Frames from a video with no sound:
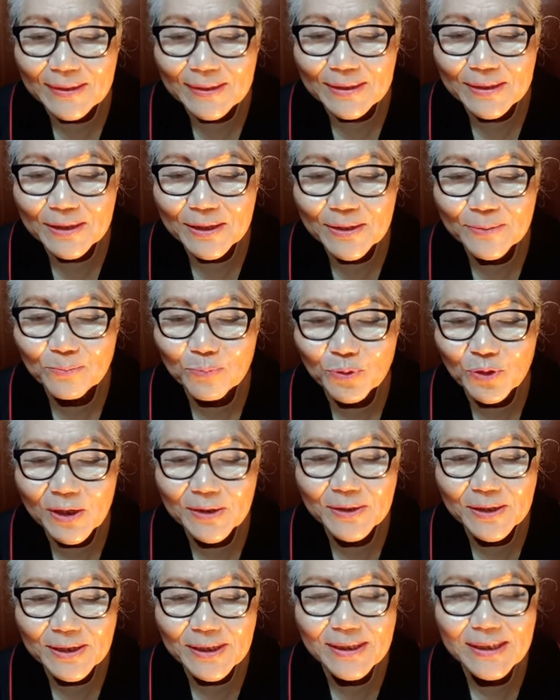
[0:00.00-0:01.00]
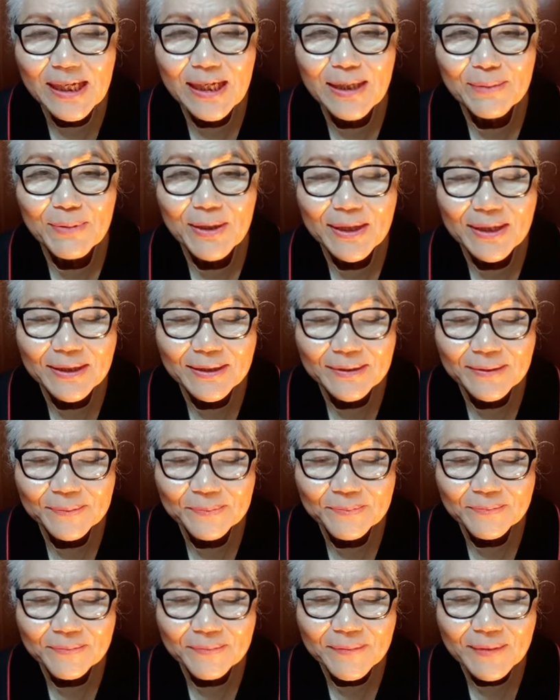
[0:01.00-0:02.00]
그런 부정적인 사람에게는
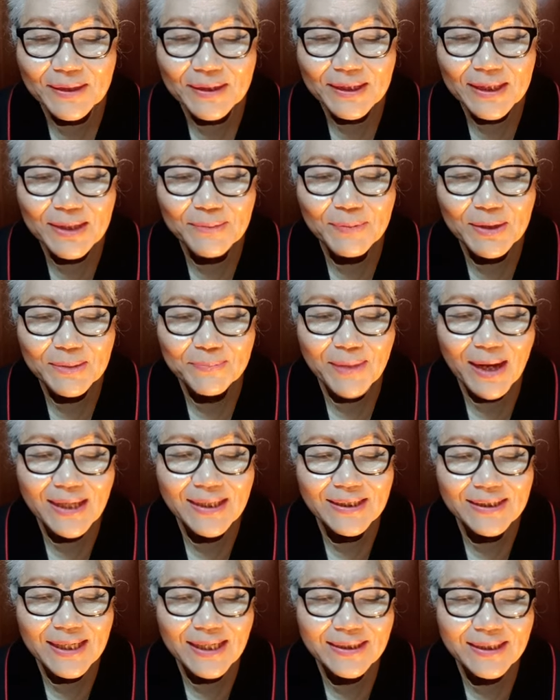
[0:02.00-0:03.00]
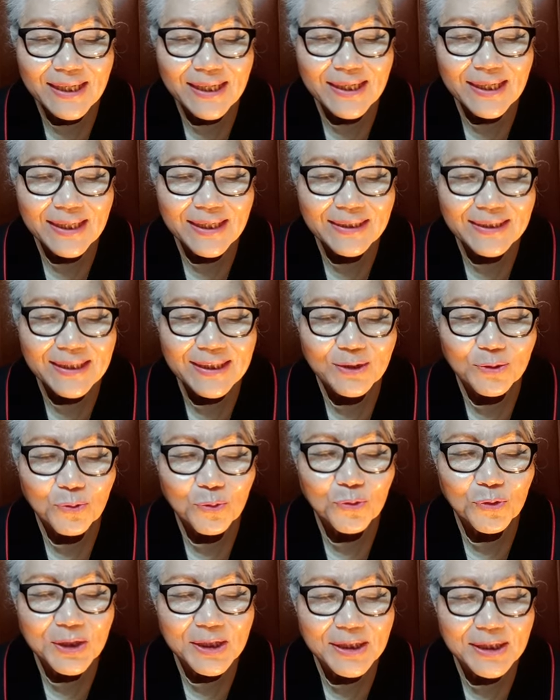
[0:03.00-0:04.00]
이미 마귀 사탄인
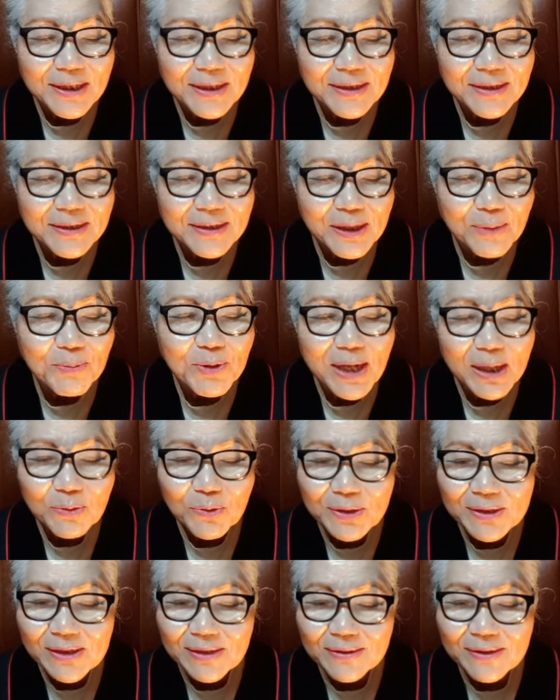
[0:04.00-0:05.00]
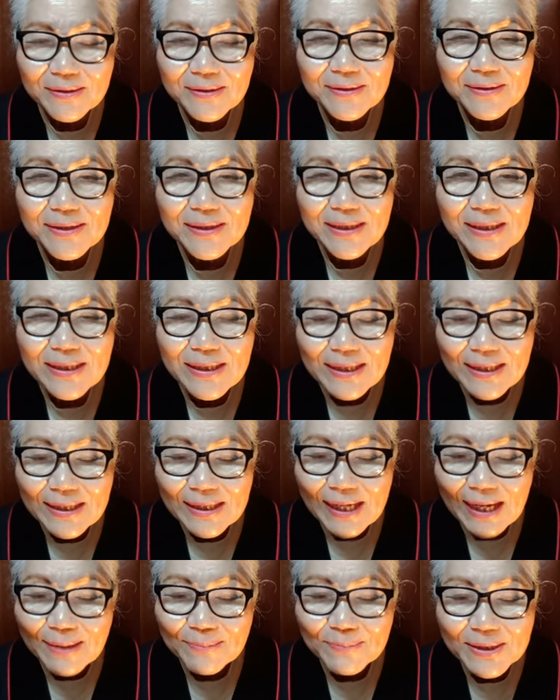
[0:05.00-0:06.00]
누룩이 점거하고 있어서
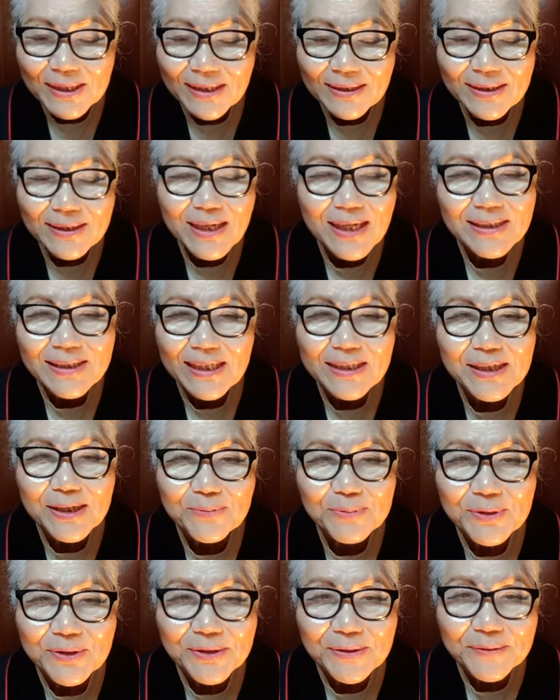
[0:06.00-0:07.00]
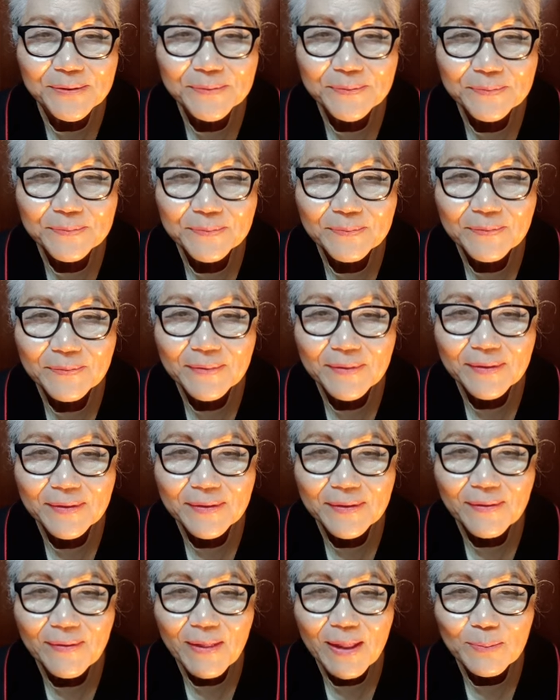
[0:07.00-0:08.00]
감사가 들어갈 자리가 없어요.
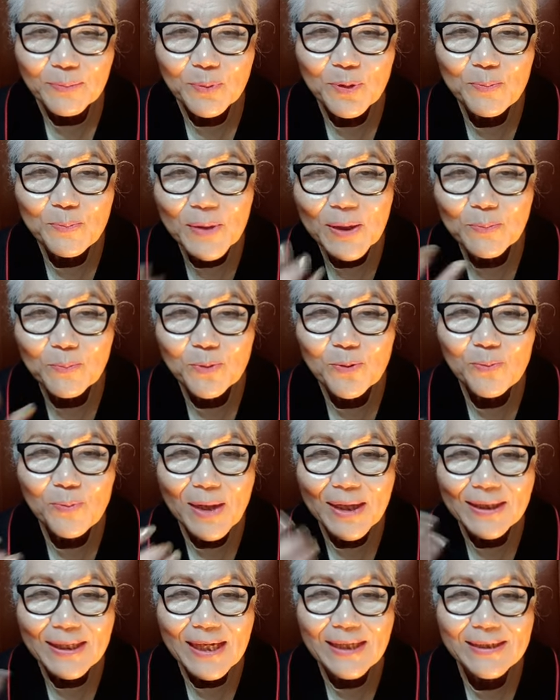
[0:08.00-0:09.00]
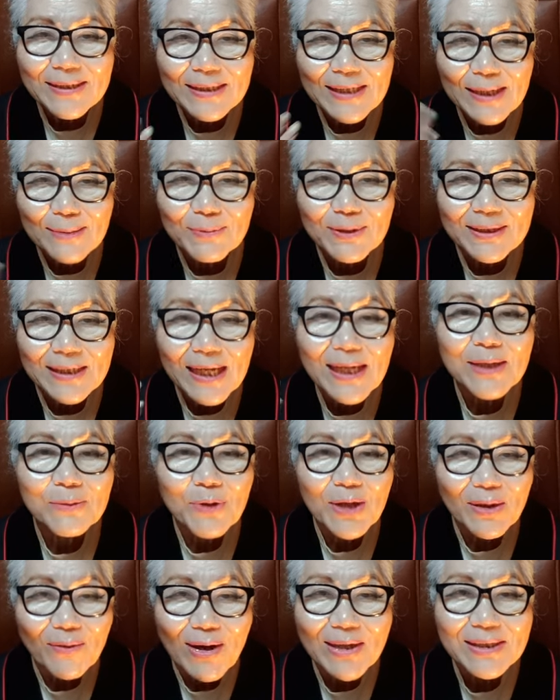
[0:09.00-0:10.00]
불평불만하는 사람을 다
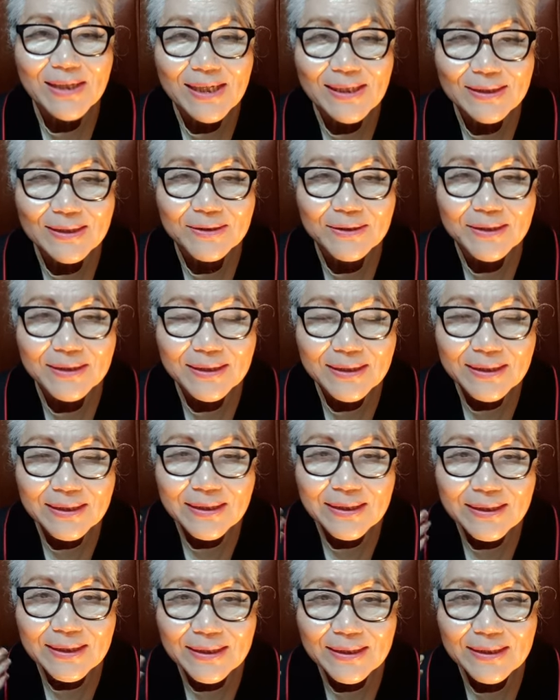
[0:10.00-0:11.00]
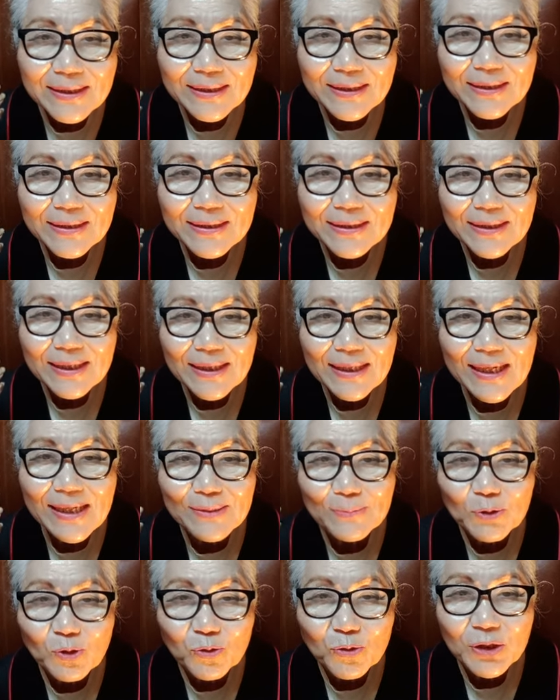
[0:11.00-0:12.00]
왜 광야에서 어,
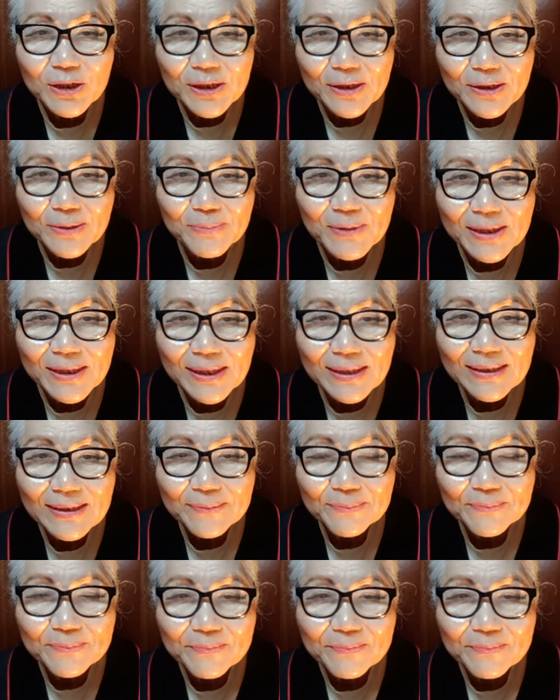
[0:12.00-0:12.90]
하나님이 죽이셨습니까?